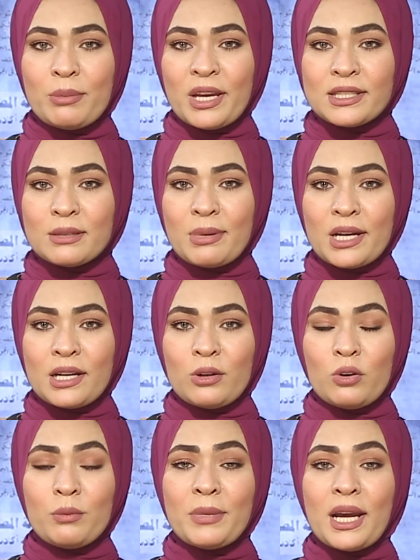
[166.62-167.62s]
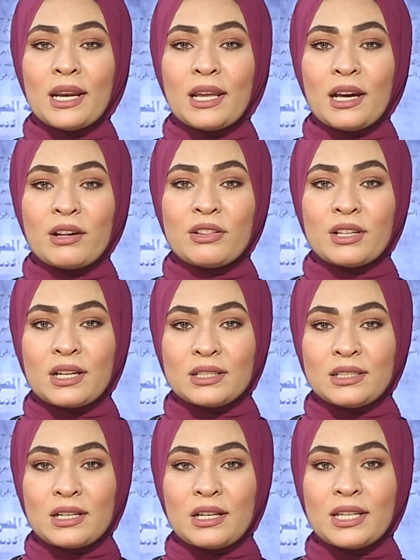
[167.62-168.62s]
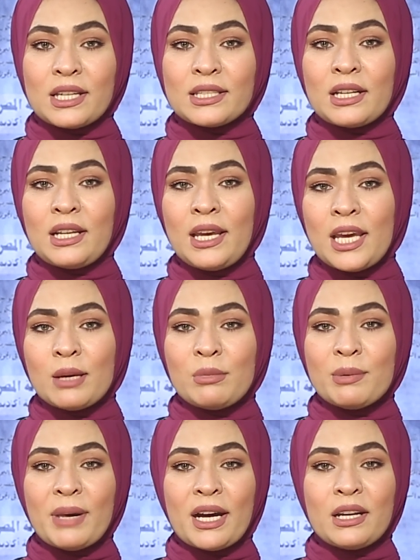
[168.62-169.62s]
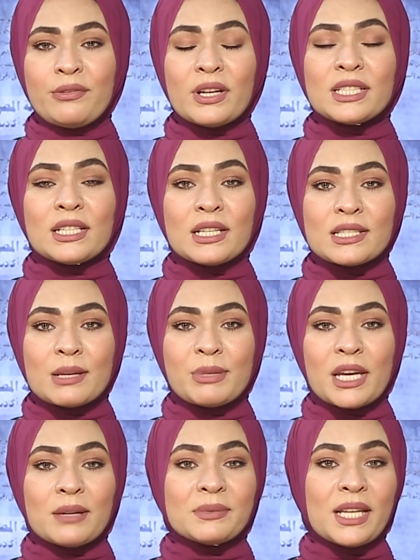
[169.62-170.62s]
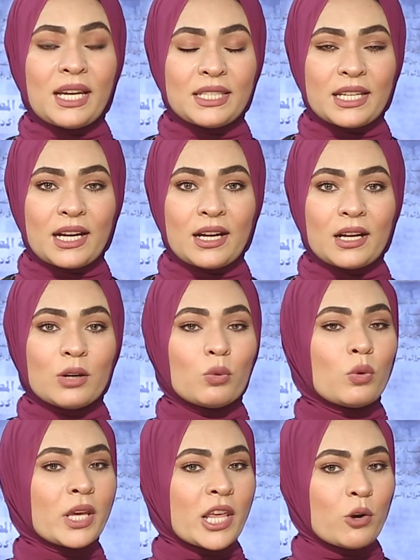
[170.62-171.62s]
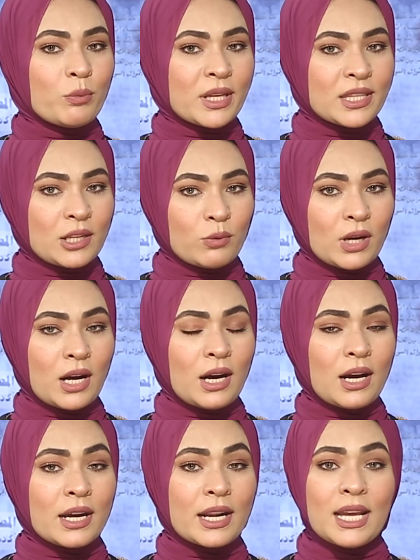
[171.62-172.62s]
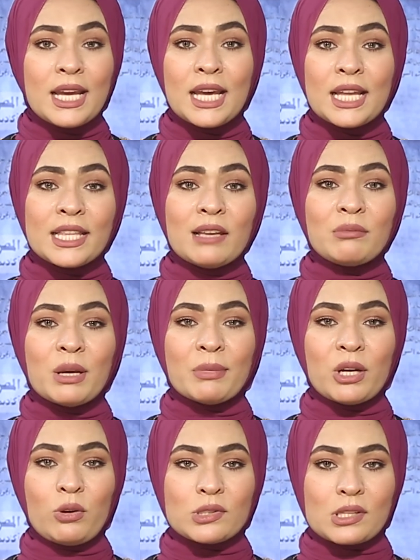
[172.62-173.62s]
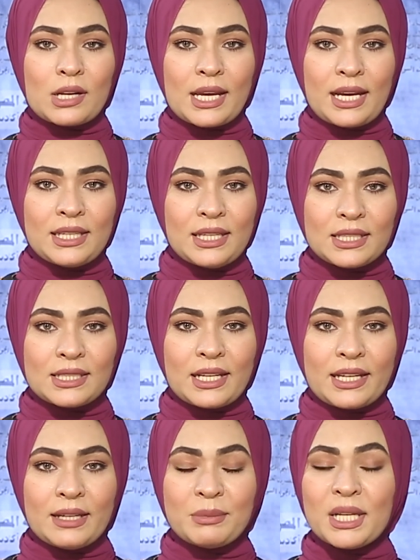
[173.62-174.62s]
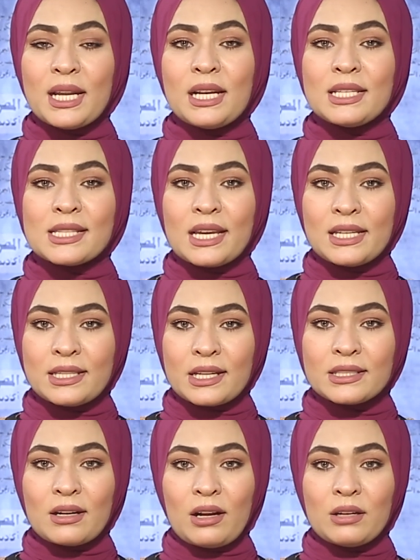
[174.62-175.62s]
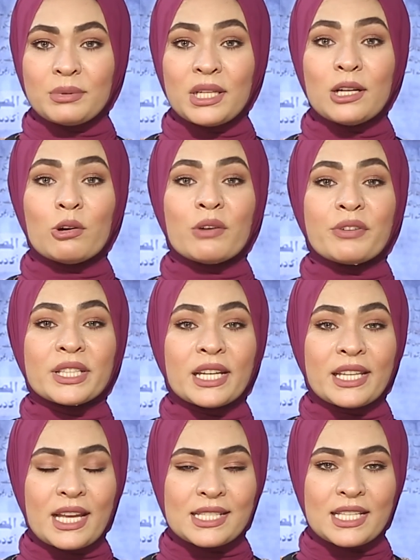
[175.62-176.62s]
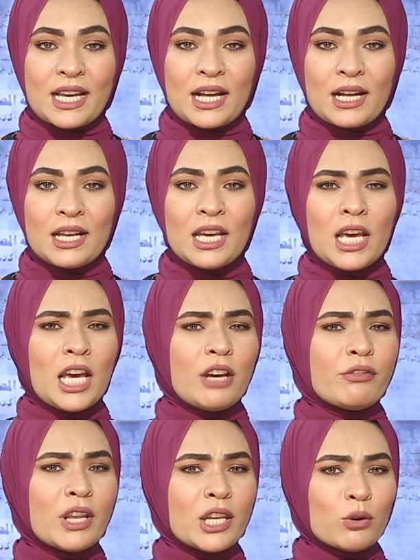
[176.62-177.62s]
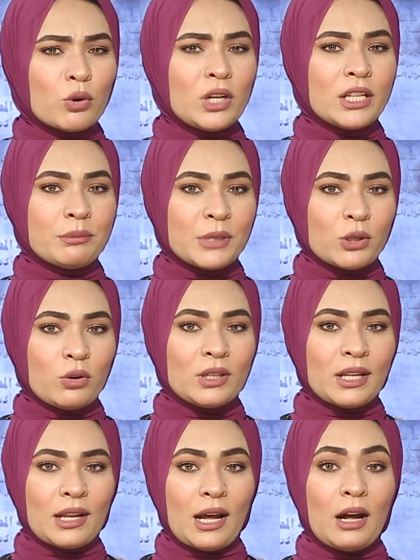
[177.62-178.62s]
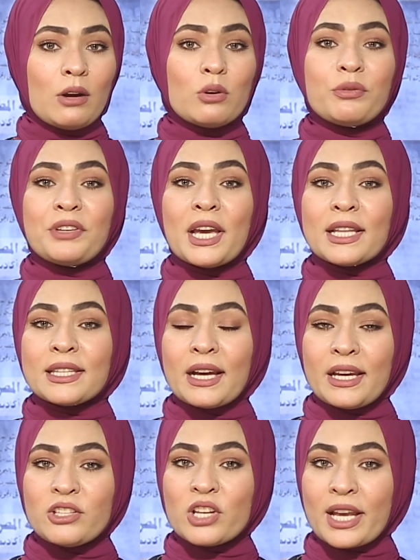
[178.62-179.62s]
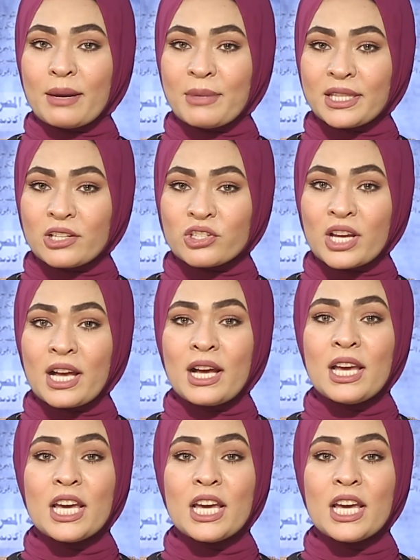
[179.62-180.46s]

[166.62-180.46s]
وباعتبار الأم الأكثر دراية بمعرفة نسب أبنائها ويوما تلو آخر تم منح الصلاحيات الكاملة لسيدات القبيلة وفتياتها فلكل منهن الحق في أن تعيش كما تشاء